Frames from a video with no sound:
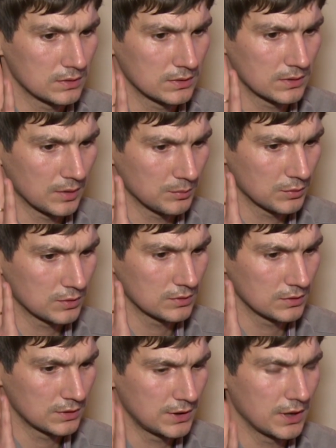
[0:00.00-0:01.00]
там,
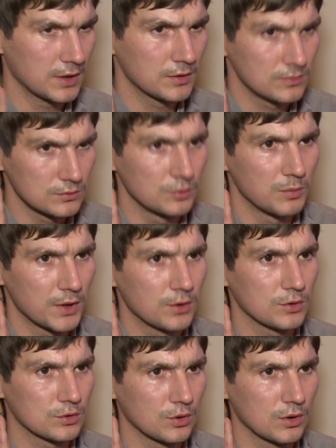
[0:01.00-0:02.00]
где ну, мое
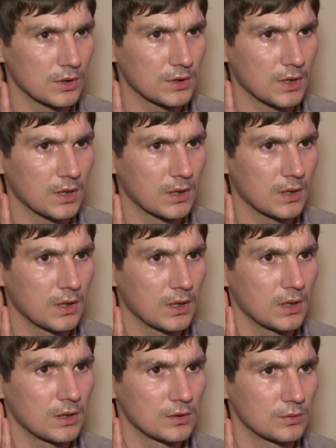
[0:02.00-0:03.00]
золото,
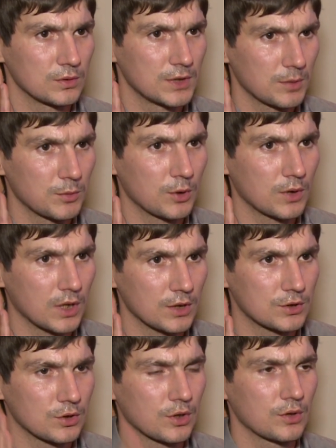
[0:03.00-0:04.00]
ну, где мое
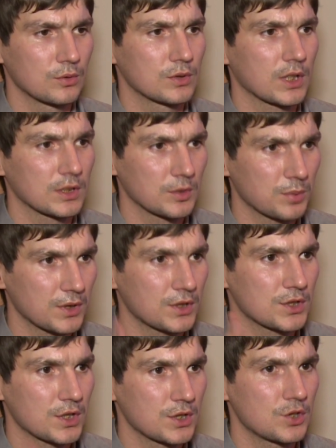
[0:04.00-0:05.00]
кольцо. И вот так на
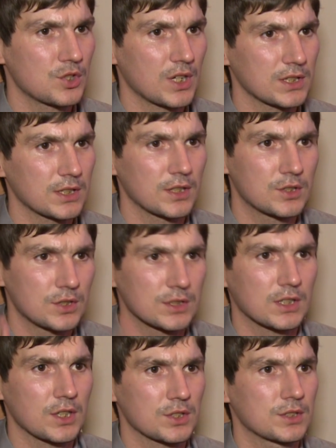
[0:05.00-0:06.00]
протяжении часа я через
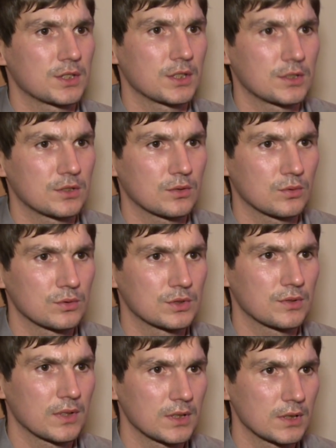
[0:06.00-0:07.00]
каждые 30 секунд
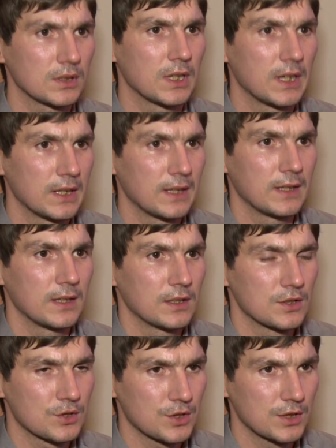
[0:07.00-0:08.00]
звонил
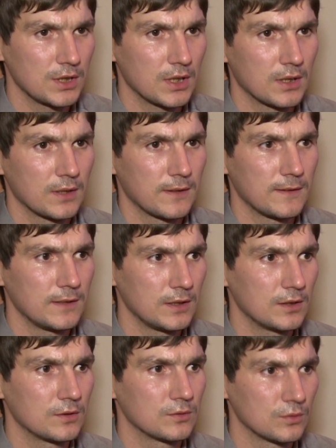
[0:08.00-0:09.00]
жене.
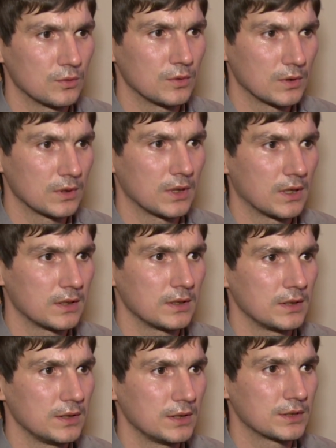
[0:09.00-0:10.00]
И, ну,
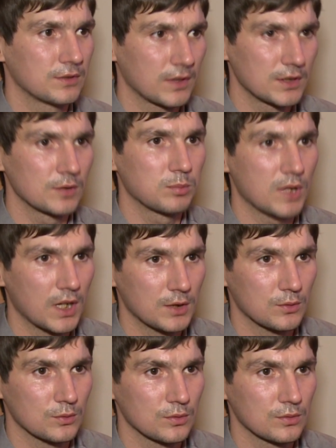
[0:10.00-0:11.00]
и звонил
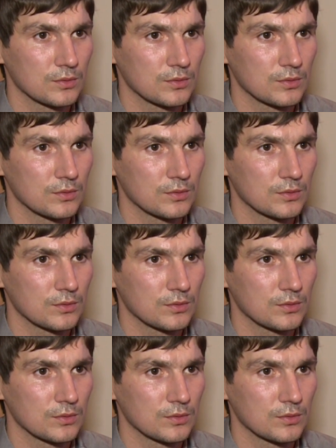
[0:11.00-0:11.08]
брату.